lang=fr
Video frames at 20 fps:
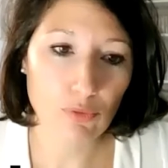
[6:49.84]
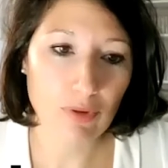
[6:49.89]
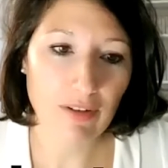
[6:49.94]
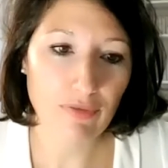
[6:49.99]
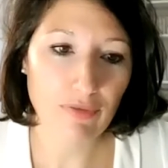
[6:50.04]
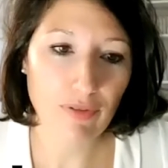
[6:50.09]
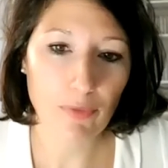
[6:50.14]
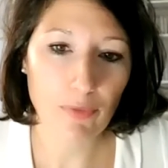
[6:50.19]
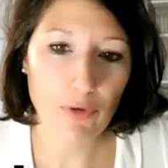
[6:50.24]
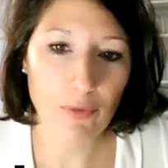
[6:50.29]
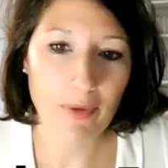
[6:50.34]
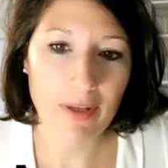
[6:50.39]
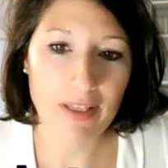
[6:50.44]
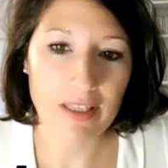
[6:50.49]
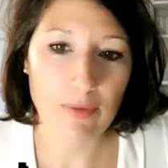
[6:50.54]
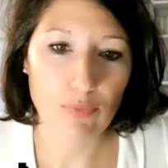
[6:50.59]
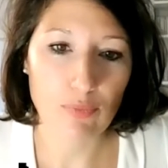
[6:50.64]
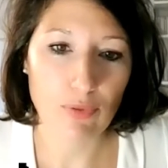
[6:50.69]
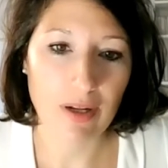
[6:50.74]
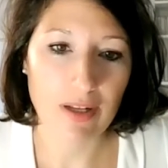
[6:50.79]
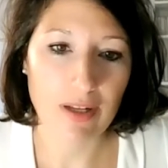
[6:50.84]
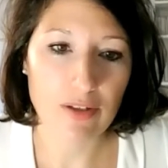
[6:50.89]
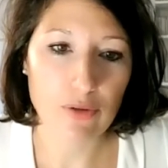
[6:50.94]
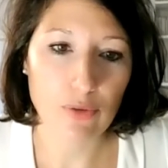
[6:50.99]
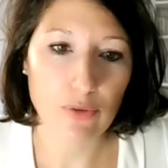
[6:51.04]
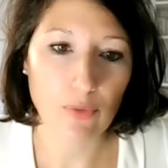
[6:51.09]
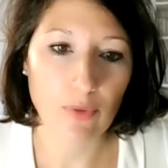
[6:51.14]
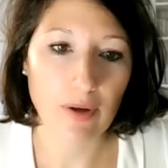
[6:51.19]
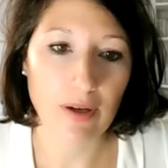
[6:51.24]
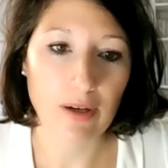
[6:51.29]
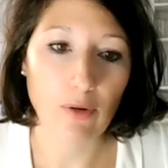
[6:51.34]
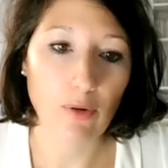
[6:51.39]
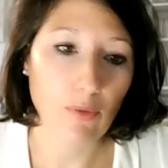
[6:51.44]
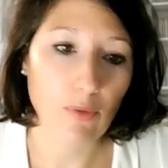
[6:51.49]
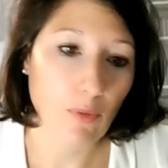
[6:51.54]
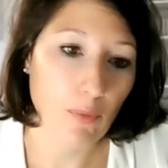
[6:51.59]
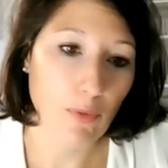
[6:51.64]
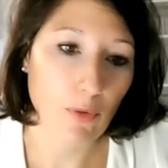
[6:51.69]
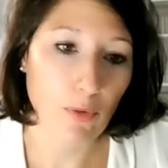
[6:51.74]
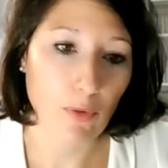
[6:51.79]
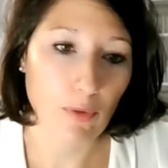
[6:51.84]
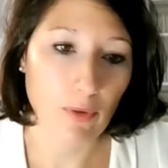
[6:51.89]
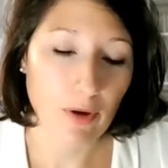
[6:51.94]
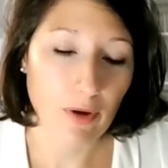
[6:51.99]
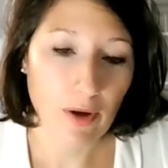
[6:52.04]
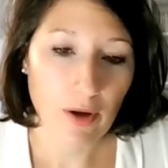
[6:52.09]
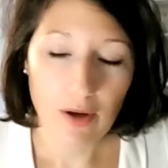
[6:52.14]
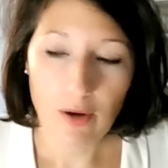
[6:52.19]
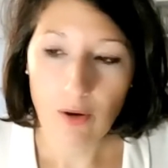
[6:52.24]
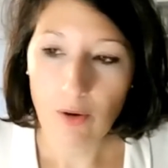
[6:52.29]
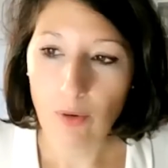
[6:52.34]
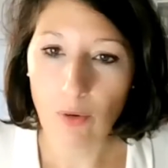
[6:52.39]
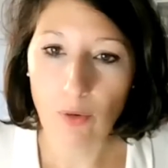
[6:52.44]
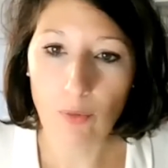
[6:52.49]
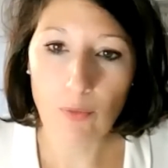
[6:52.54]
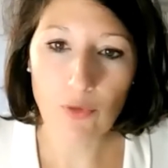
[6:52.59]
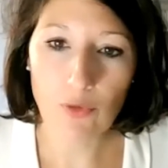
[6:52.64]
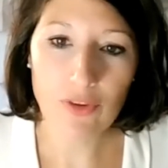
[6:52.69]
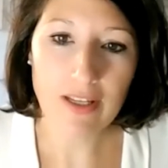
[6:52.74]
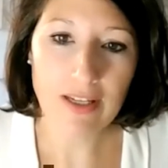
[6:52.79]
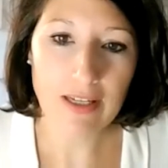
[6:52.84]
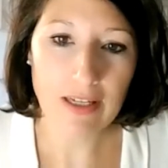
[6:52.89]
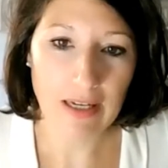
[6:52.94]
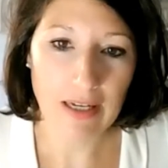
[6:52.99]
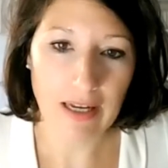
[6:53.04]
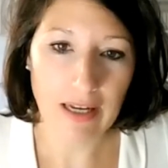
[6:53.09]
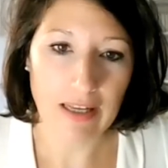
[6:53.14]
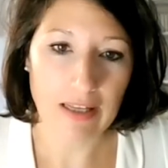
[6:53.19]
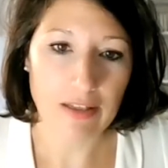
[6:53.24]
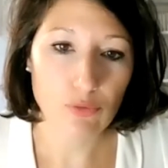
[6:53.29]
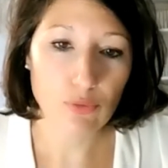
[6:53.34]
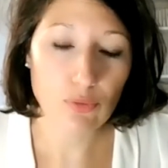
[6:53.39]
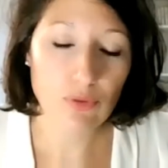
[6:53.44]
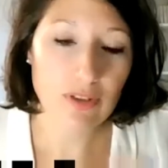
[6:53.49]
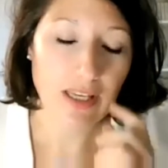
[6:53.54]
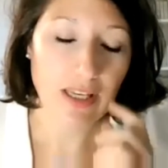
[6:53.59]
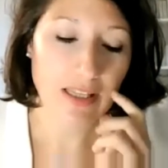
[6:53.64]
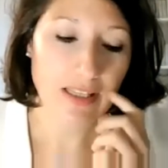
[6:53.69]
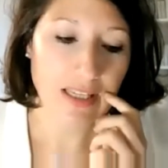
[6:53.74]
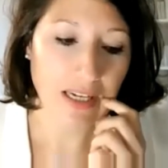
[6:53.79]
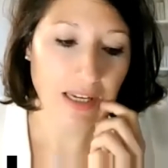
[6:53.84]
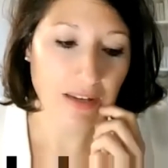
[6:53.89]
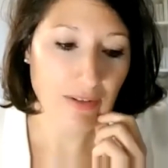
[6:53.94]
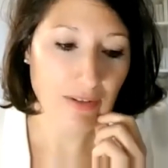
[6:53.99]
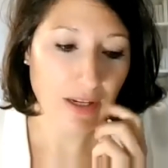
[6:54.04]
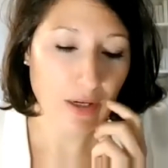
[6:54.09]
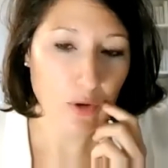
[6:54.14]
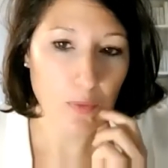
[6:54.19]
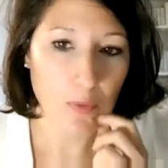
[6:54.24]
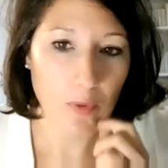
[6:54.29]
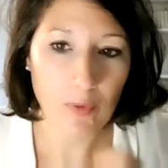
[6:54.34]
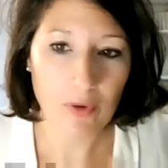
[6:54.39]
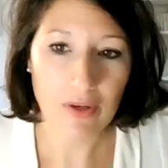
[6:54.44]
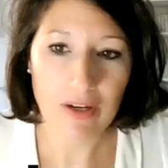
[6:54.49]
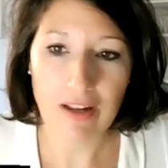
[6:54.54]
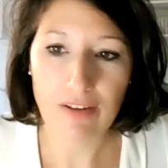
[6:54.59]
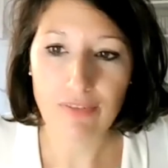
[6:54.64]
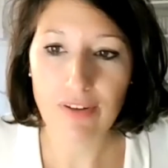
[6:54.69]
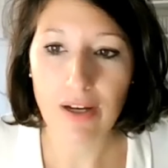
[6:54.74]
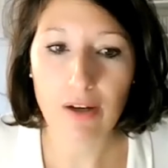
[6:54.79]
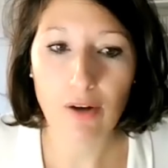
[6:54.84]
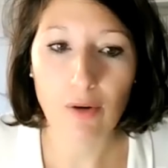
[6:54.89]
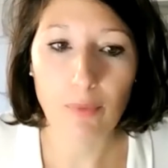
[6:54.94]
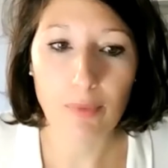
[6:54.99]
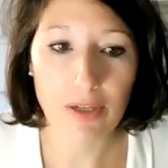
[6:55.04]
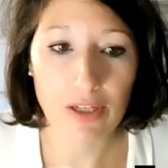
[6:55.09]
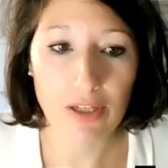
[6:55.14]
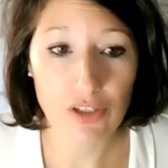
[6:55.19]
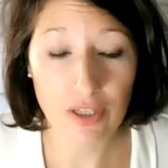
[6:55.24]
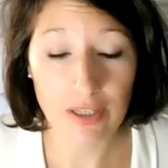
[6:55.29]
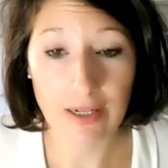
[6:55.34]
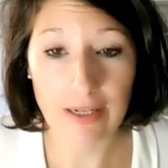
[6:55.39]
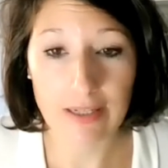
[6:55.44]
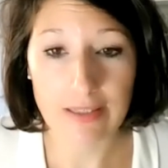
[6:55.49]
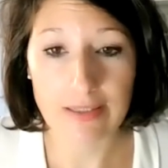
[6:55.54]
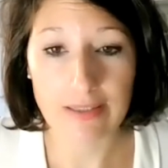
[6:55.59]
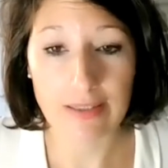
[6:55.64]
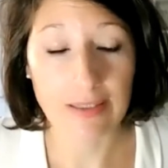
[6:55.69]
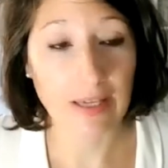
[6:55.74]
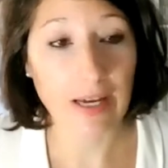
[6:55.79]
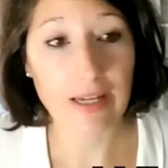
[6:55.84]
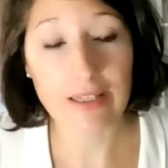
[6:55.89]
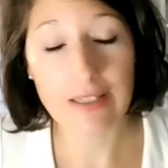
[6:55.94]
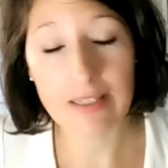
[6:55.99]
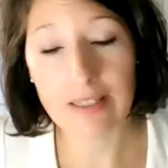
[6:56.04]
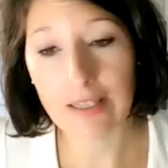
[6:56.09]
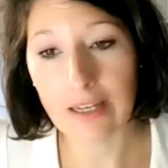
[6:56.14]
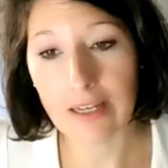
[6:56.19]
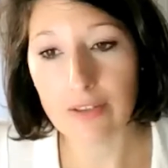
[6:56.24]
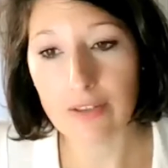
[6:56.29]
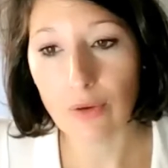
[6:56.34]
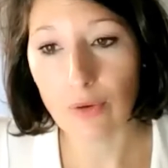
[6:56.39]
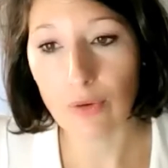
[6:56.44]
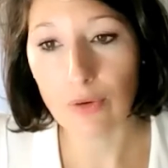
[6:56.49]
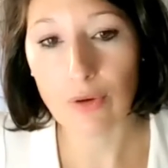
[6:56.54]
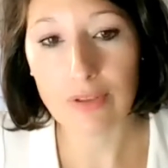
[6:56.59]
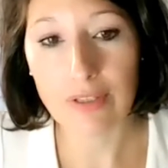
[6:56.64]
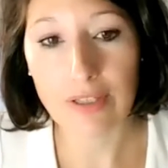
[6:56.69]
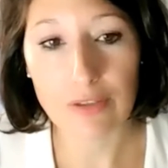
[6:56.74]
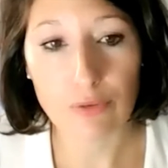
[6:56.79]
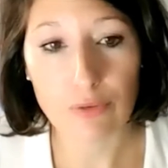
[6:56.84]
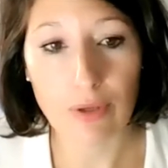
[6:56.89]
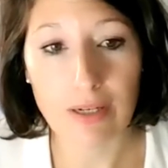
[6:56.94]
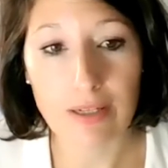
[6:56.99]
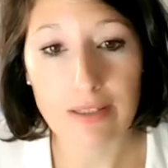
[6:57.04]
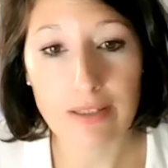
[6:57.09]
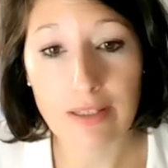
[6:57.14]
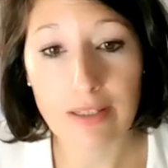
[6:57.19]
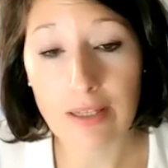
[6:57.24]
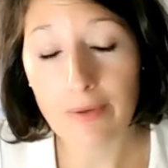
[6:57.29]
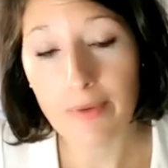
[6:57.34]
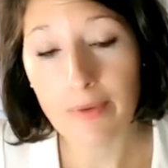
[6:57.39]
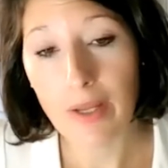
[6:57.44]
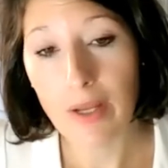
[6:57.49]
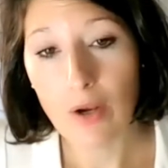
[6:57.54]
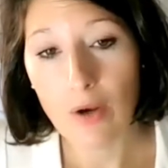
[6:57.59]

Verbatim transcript: des formes de manipulation. Alors, on peut remonter à tout ce qui a été révélé au moment de l'affaire Cambridge Analytica et qui reste encore d'actualité.